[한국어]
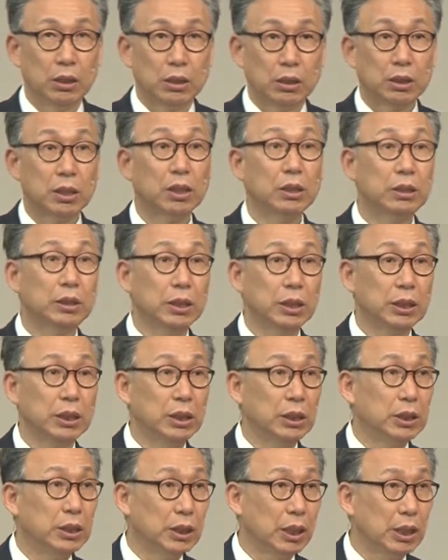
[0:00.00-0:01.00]
성경
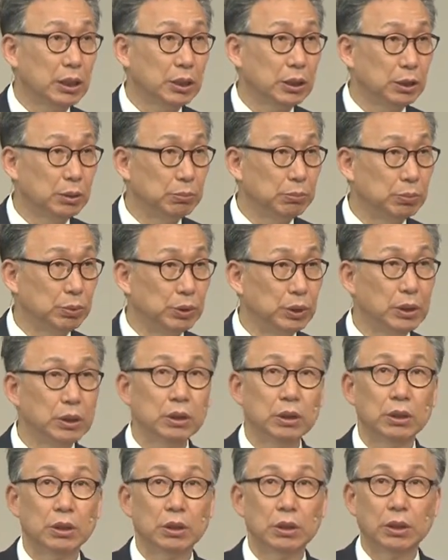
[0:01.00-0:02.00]
읽기를 하시는 분은
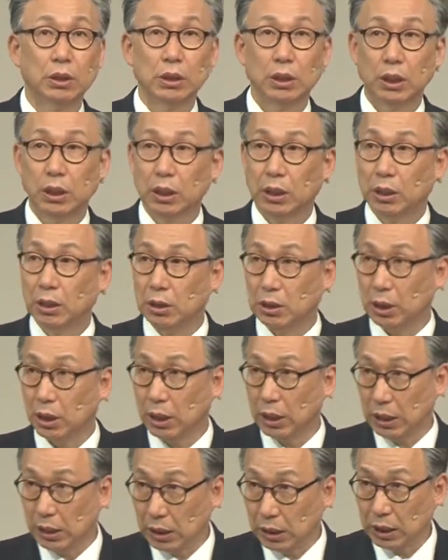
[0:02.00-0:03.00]

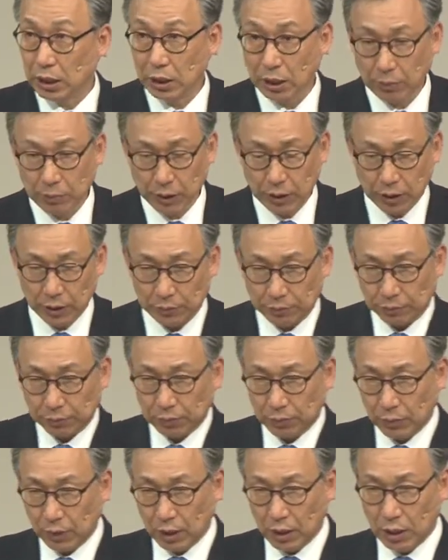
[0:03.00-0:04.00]
이제 이렇게 되면은
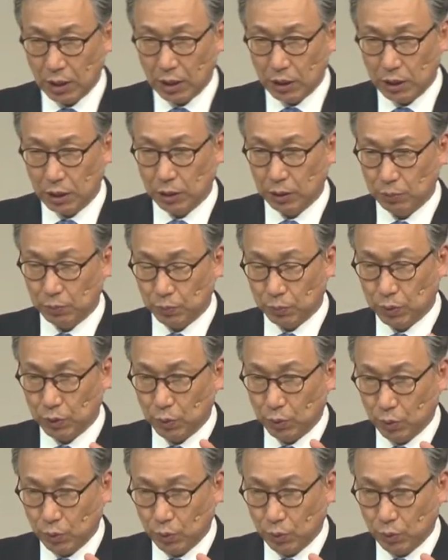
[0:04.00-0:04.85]
지금